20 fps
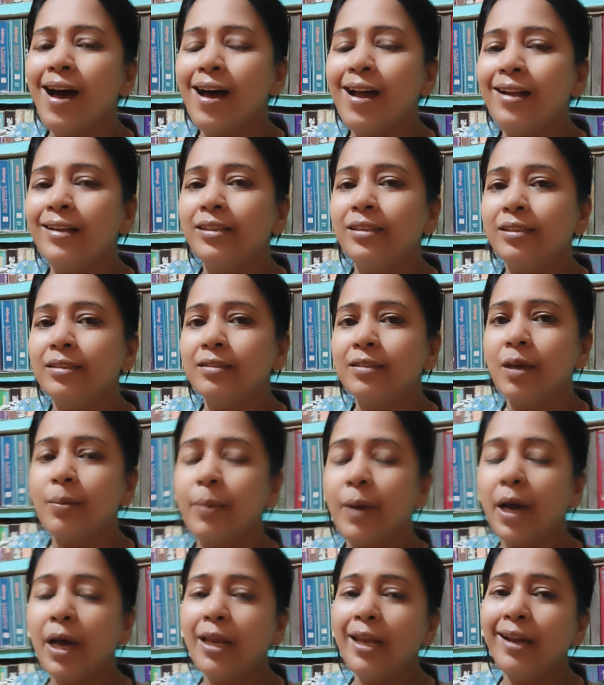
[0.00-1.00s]
एंड
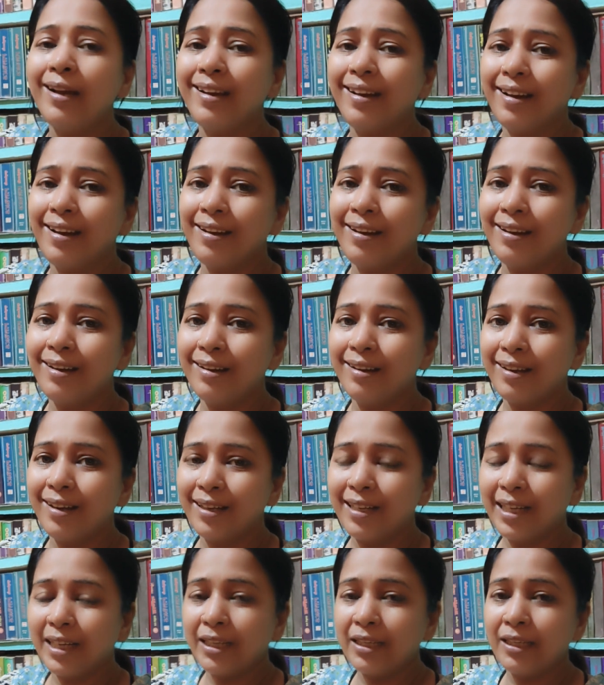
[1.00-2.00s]
सब अलग अलग
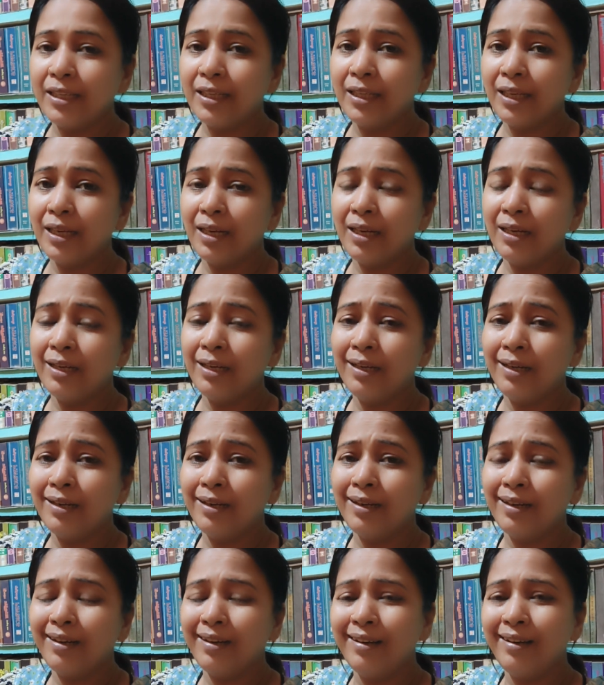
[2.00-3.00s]
कैटेगरी
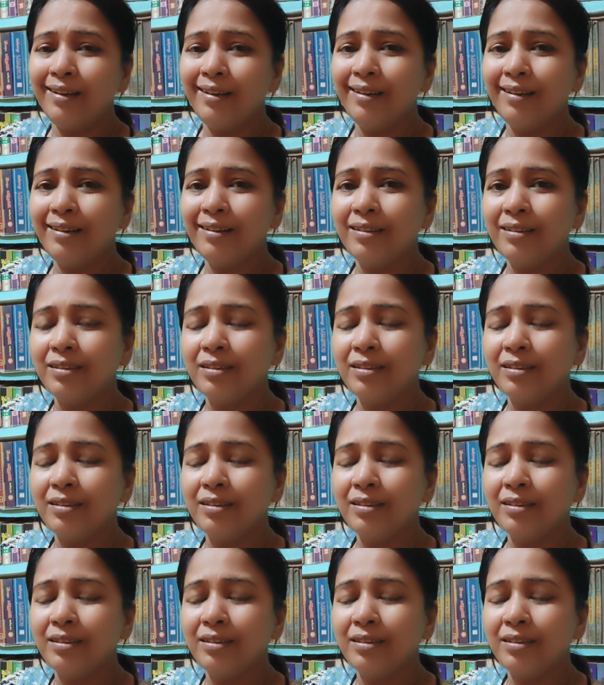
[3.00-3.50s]
अलग अलग